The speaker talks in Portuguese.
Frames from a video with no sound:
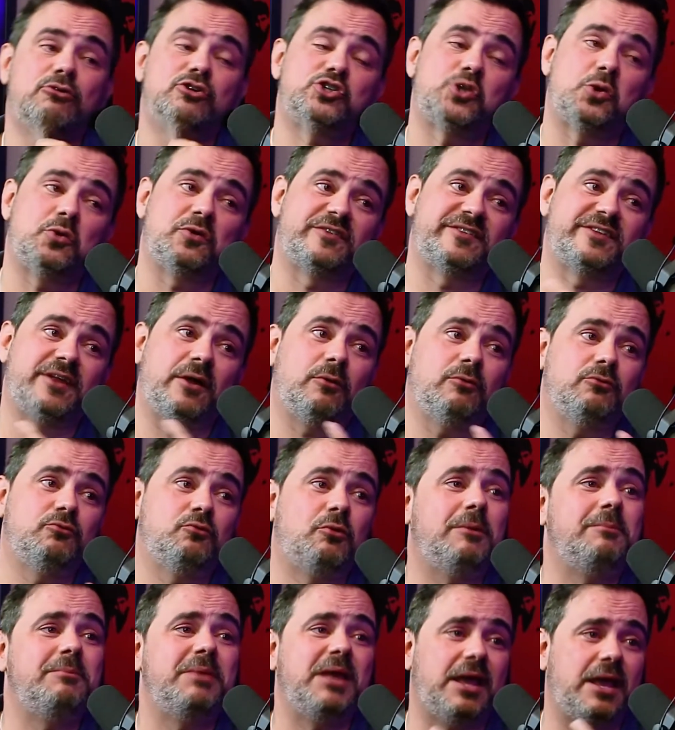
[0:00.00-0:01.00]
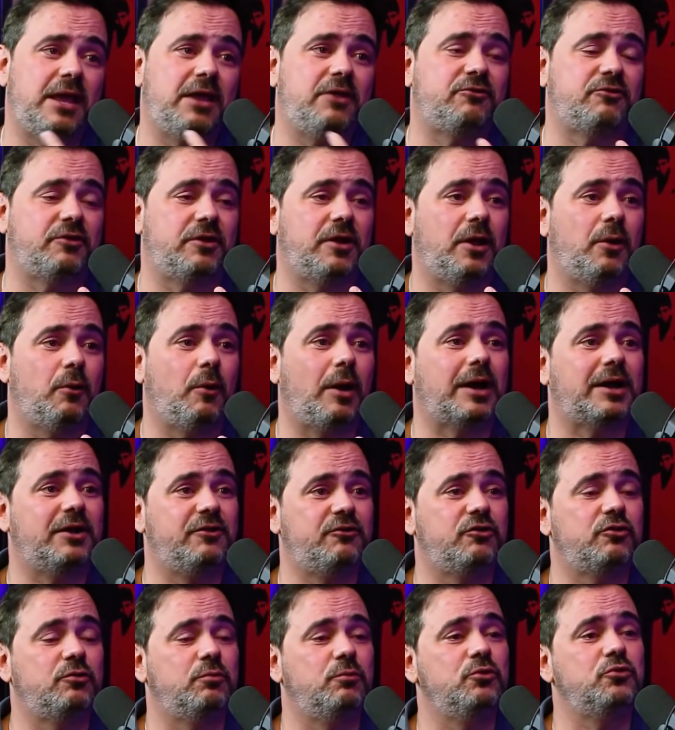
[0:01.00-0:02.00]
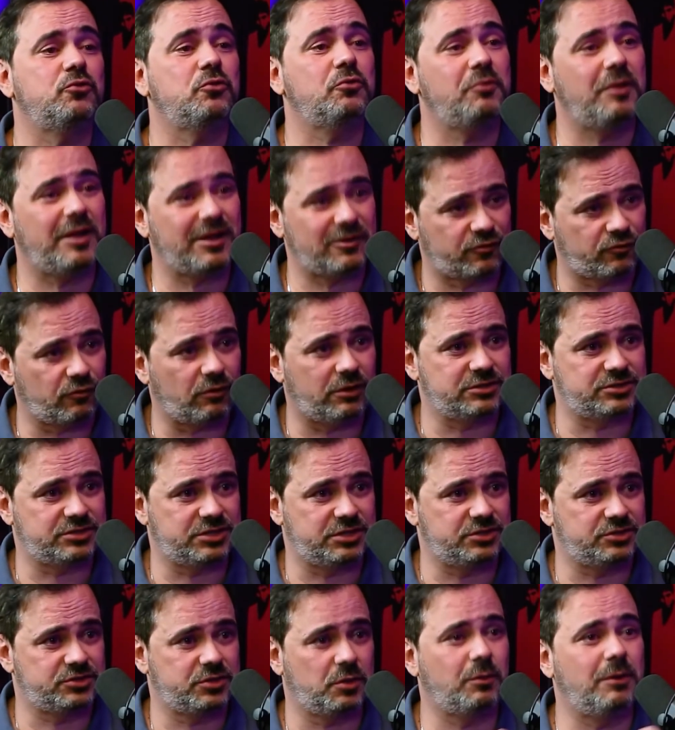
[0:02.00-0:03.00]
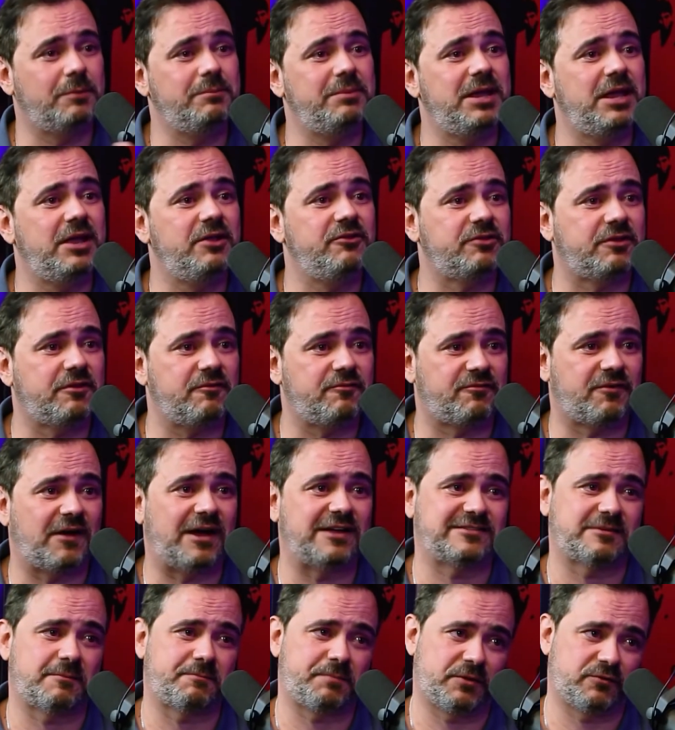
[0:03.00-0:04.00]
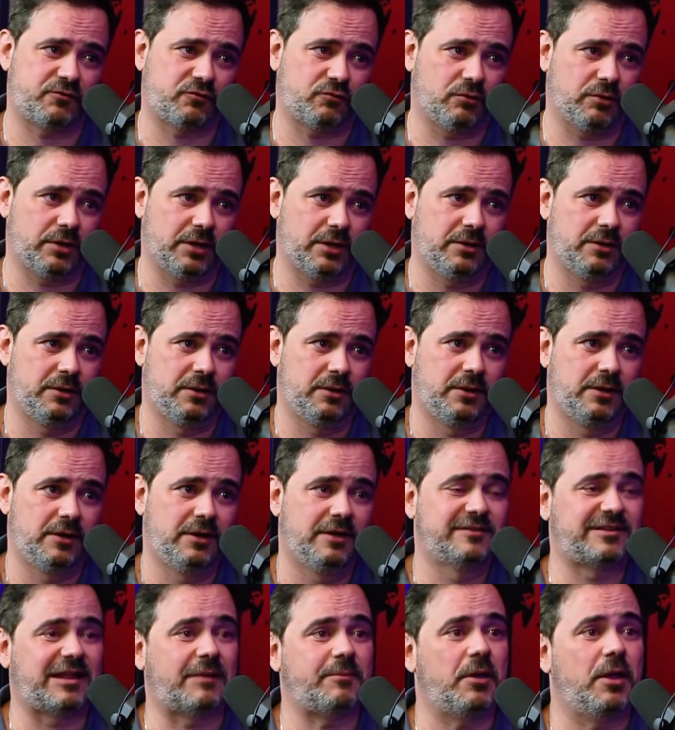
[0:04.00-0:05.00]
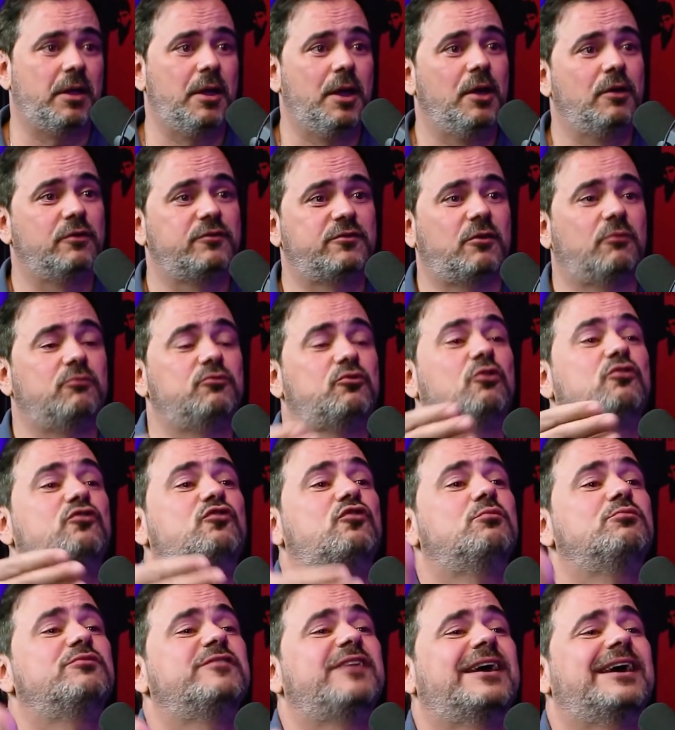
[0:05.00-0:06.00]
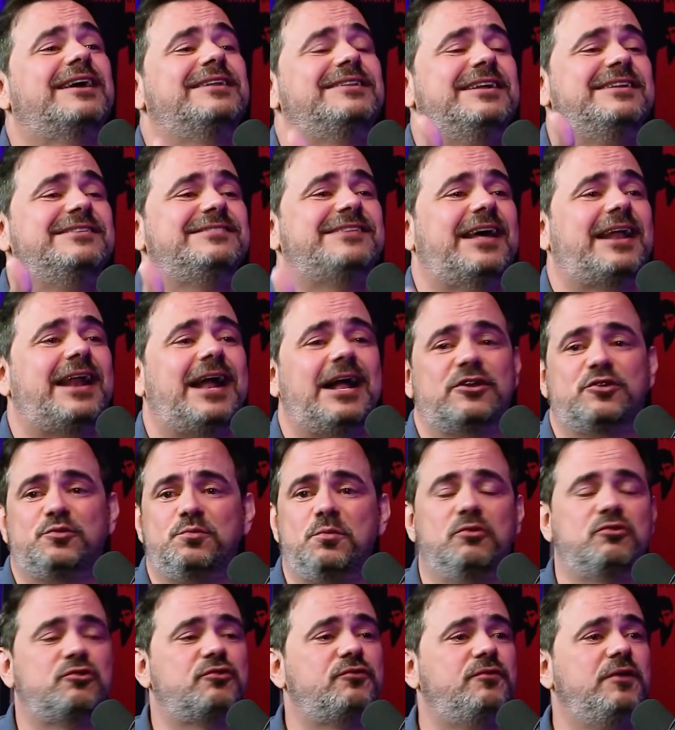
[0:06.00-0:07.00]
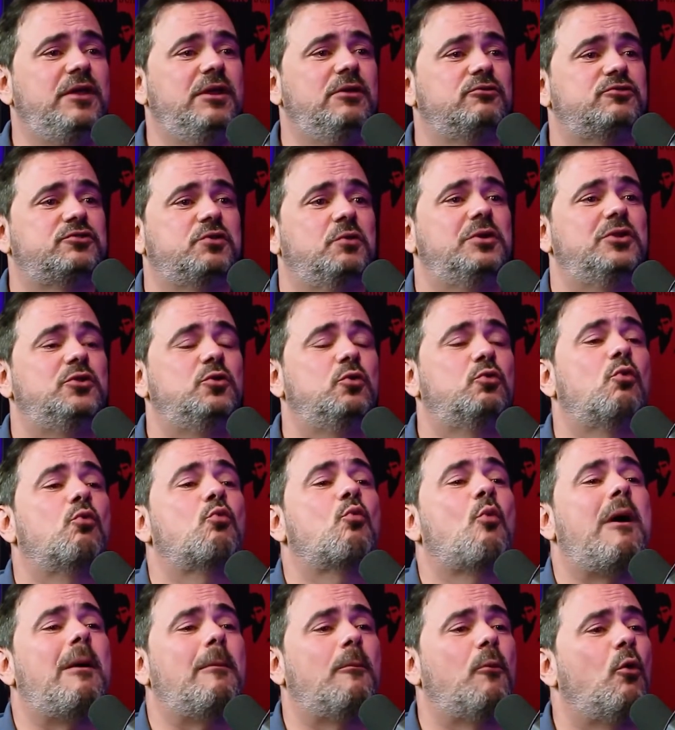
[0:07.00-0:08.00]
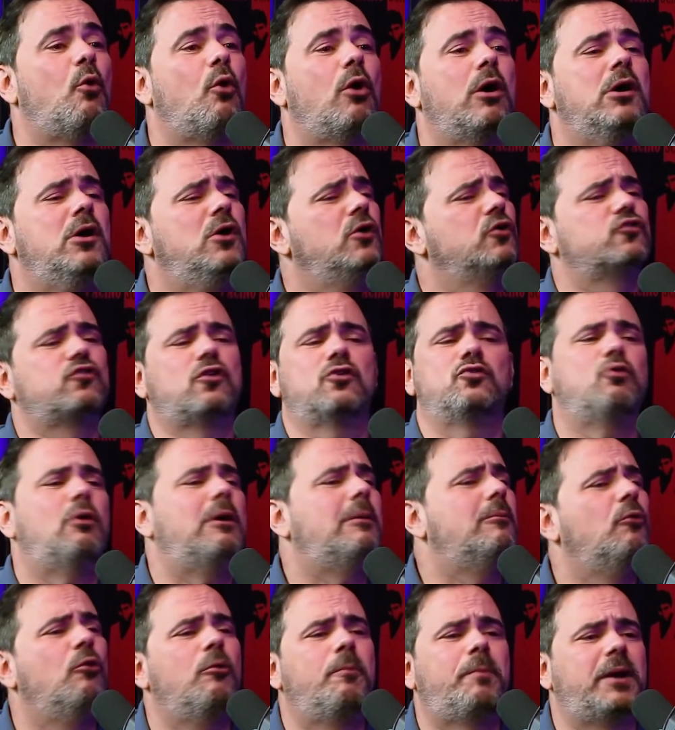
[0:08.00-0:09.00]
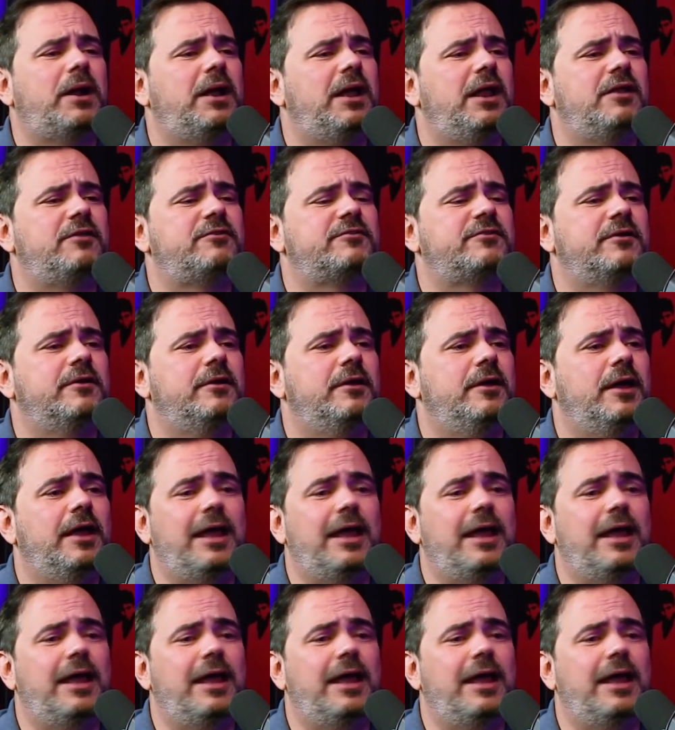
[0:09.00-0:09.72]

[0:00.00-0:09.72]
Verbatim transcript: construção do ambiente, né? Eu acredito muito que não é só gente, é o ambiente que faz a pessoa. Eu sabe, são, nós somos HD zerados. Meus filhos, eu educo com amor, só dou amor para eles